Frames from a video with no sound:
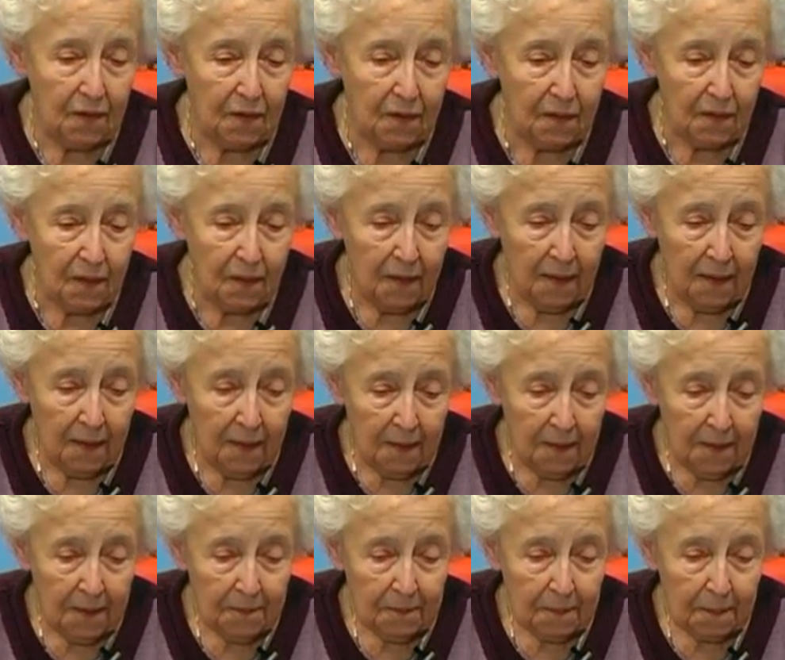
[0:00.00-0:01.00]
y,
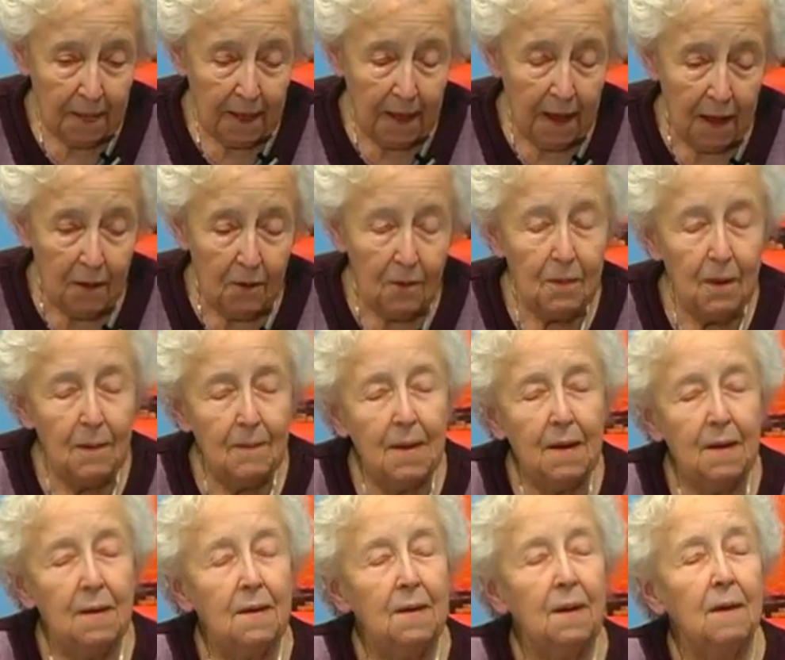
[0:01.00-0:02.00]
ja ją
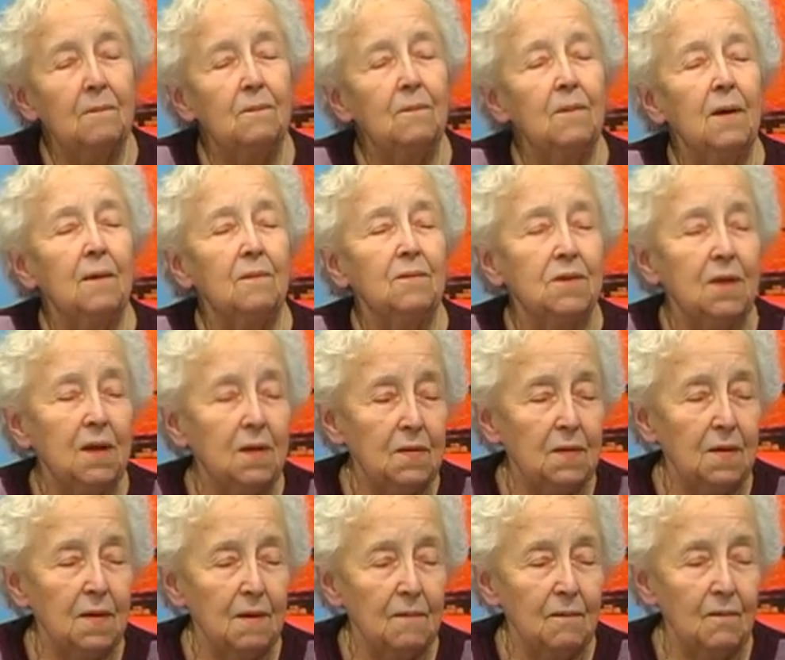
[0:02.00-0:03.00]
pamiętam, byłam
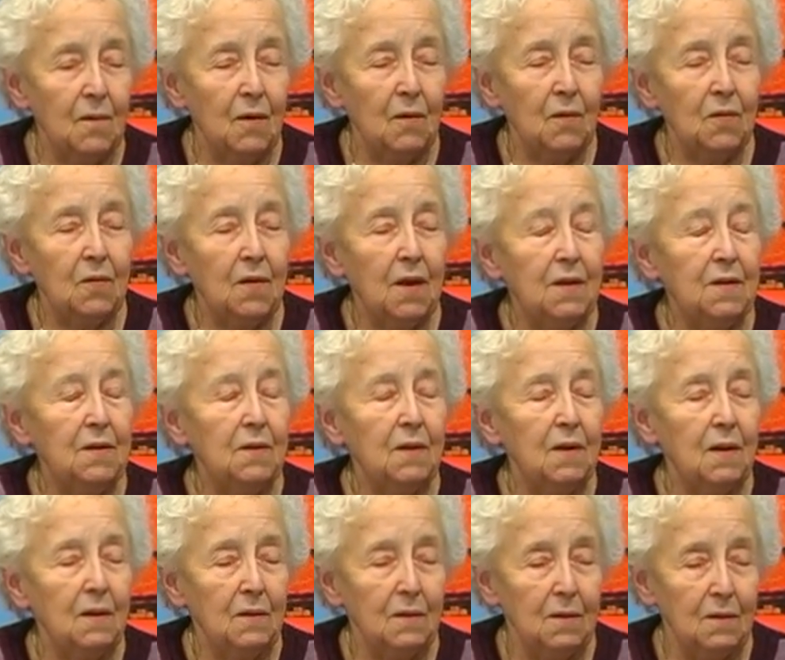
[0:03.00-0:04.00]
dzieckiem,
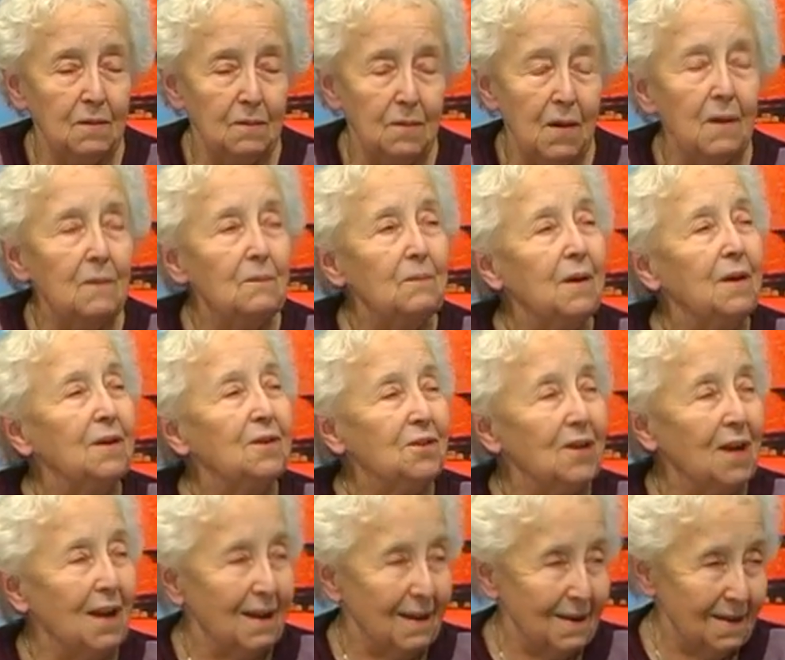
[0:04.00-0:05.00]
ostatni, y, miałam
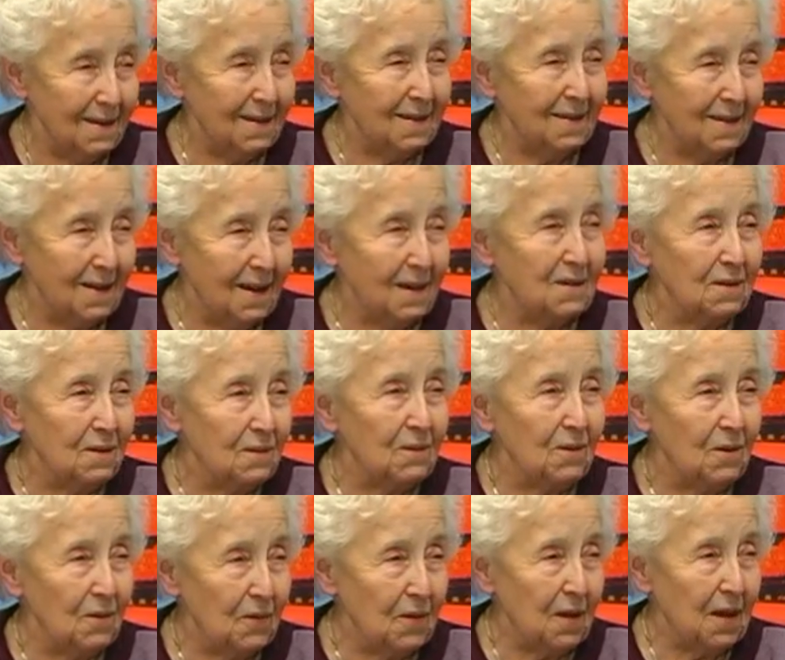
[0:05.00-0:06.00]
5 lat, jak
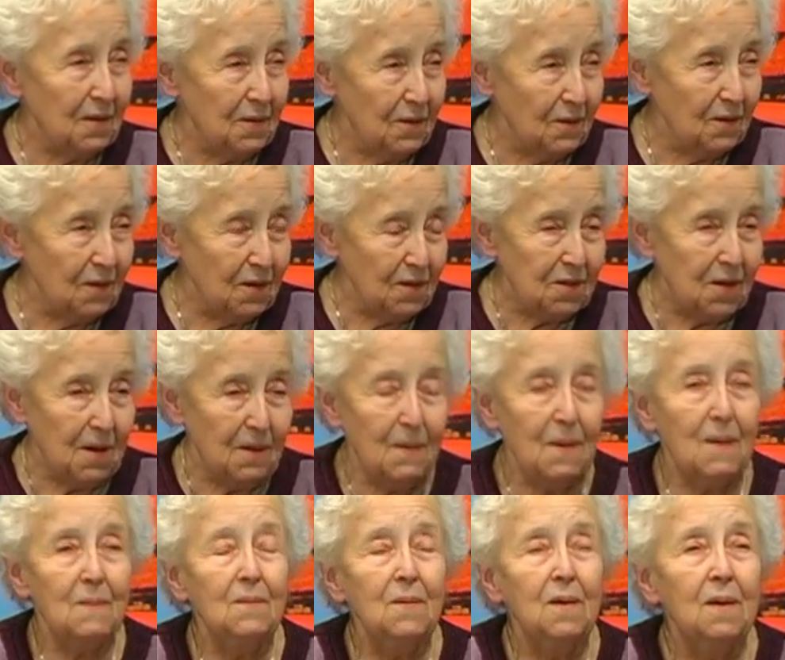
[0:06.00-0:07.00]
ją ostatnio
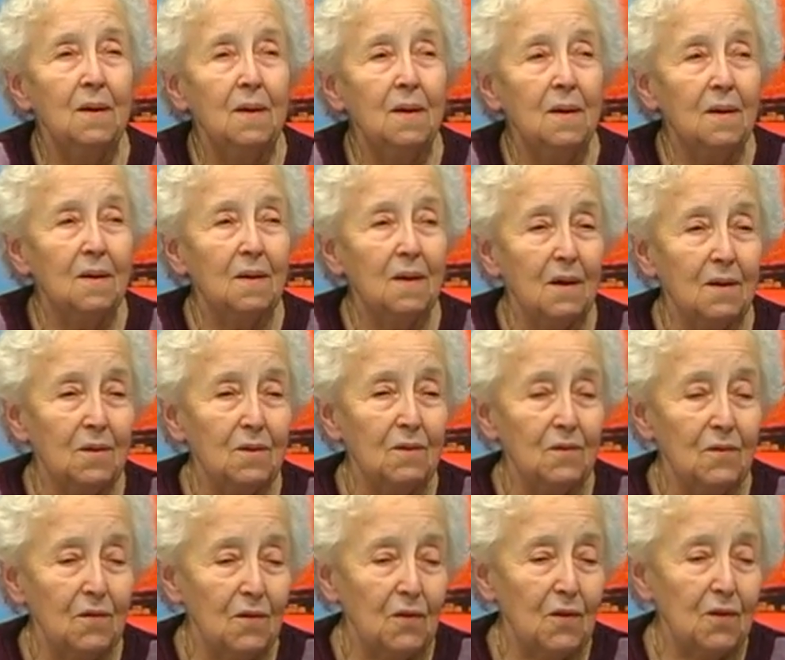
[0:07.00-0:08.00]
widziałam, jak
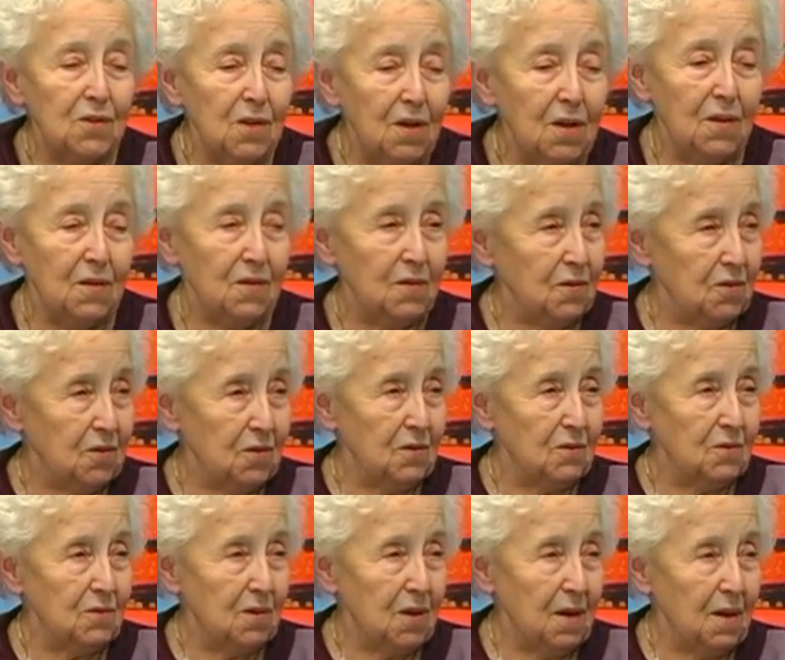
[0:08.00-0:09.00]
ją wywozili z
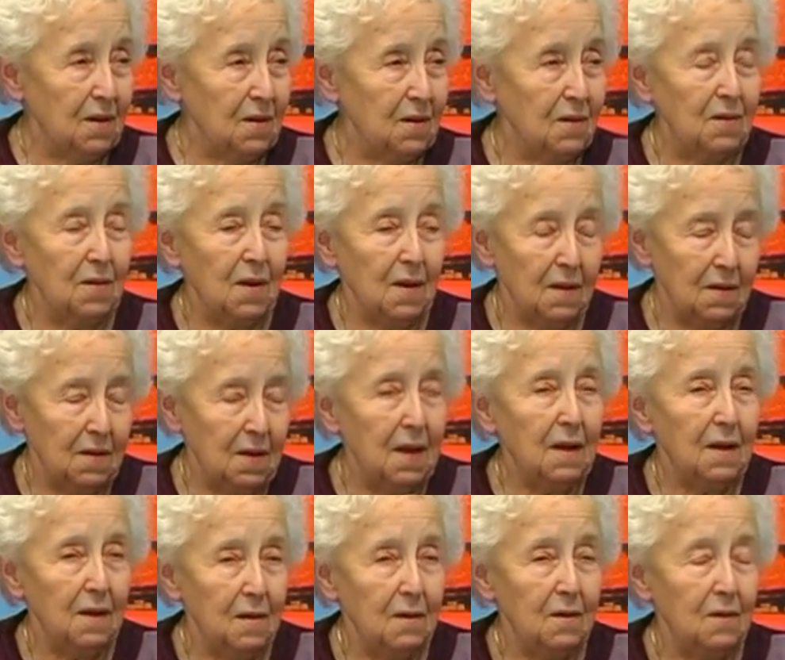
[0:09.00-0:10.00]
książa. To tak,
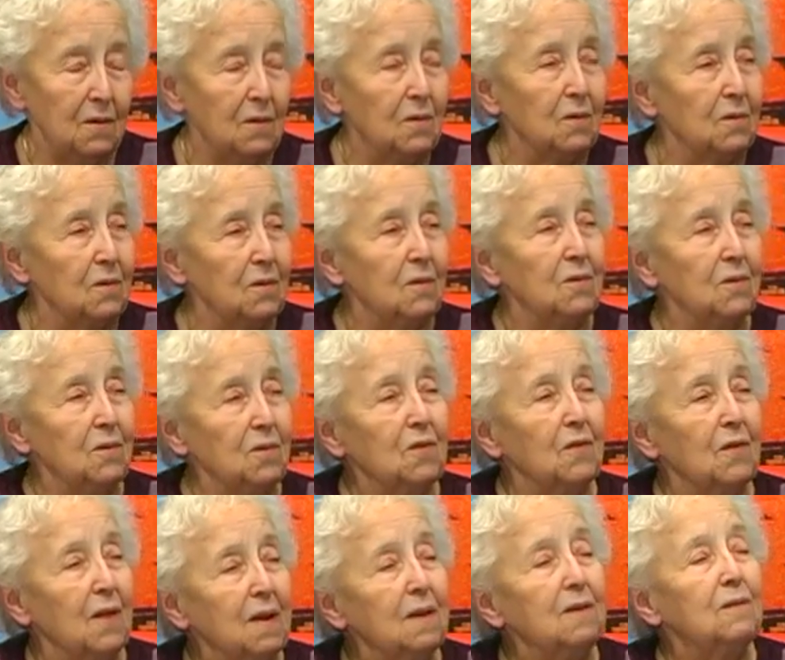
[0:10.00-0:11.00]
tak
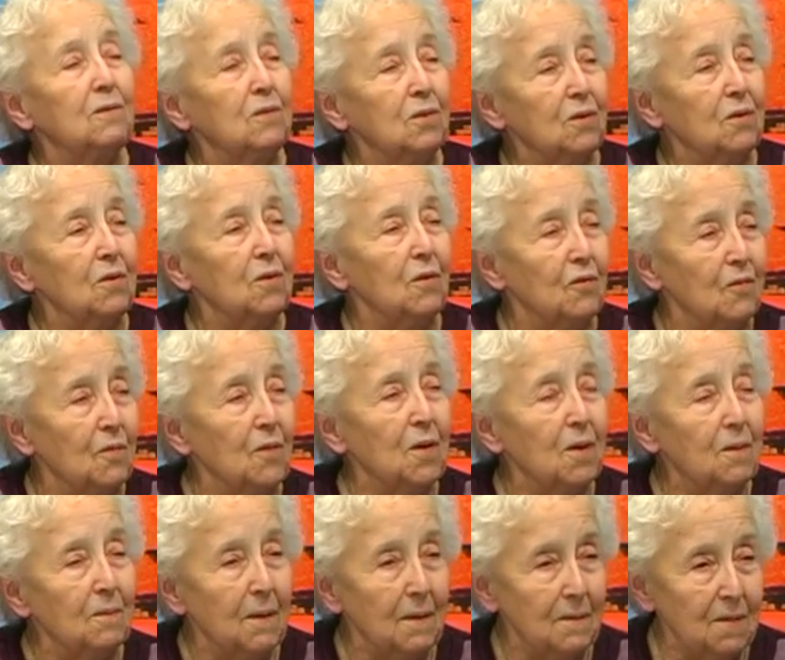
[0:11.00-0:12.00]
utrwaliło się to w
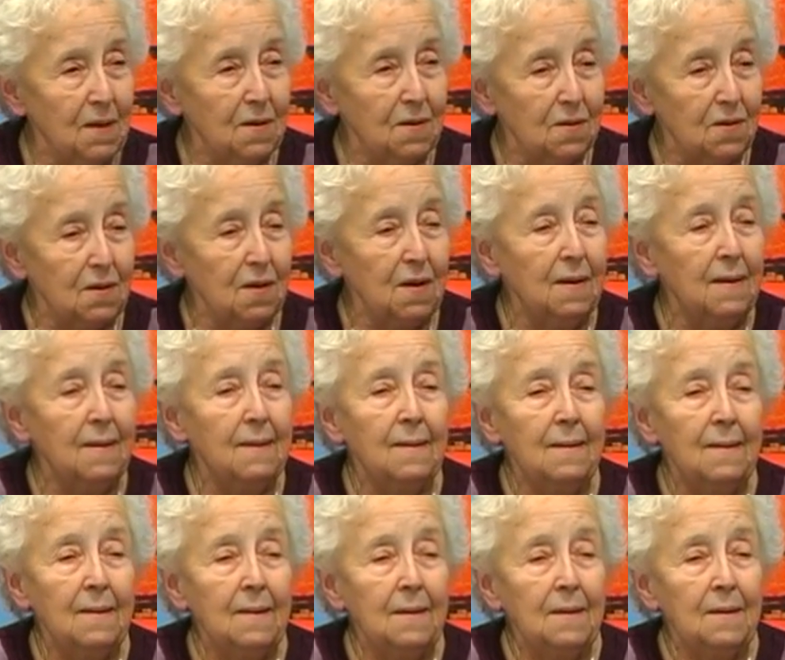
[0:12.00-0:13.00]
mojej pamięci,
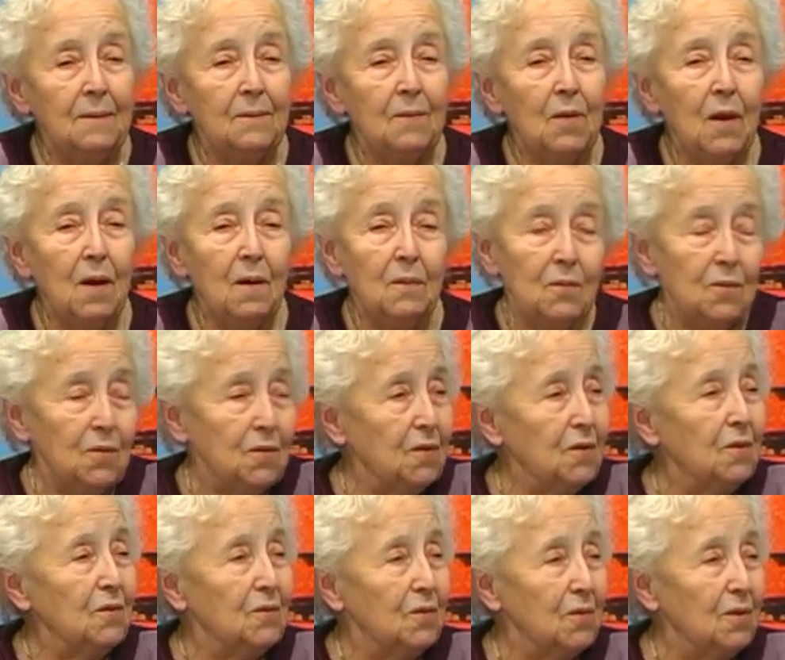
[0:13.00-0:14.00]
no a
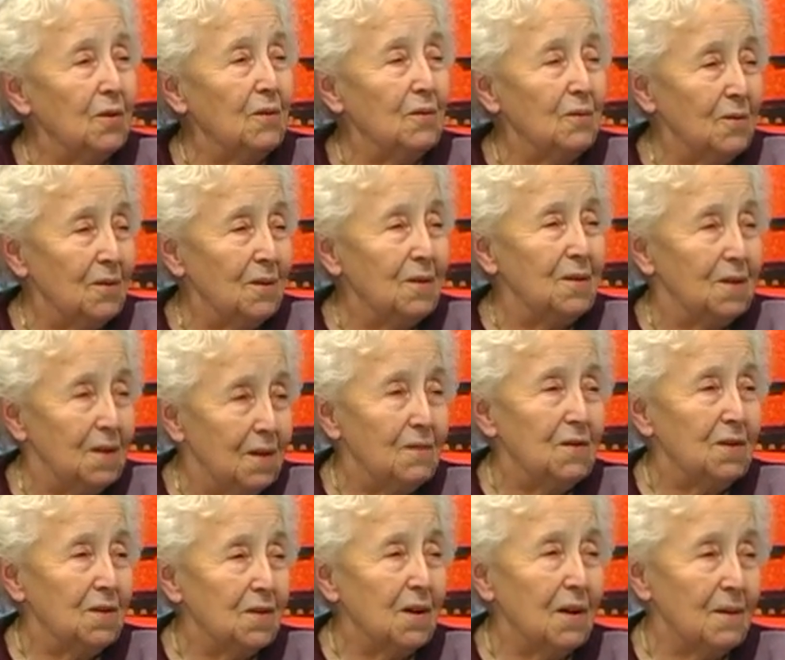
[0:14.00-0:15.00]
później już ją nie
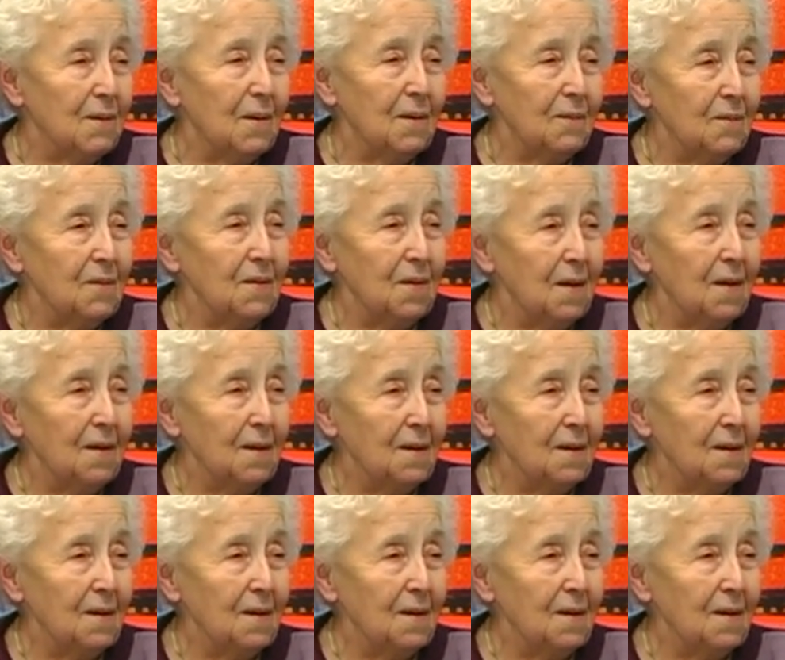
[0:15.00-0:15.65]
widziałam. Nie.